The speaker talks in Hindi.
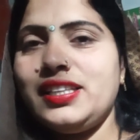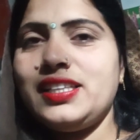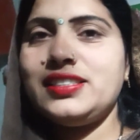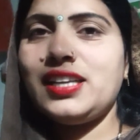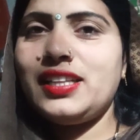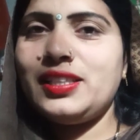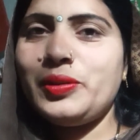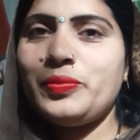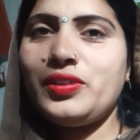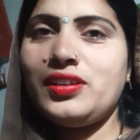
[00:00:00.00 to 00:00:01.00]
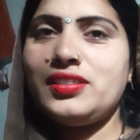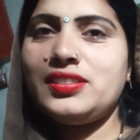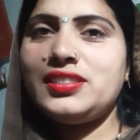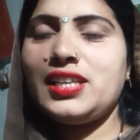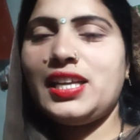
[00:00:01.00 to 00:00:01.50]
कि जाने
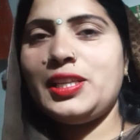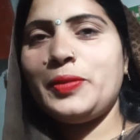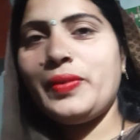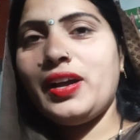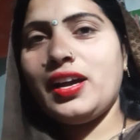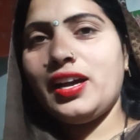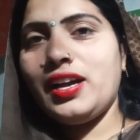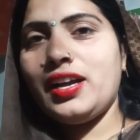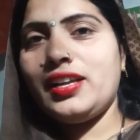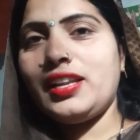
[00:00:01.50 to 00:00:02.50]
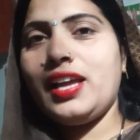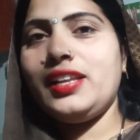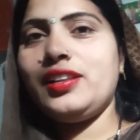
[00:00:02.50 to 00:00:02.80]
मन जाने बाहर आई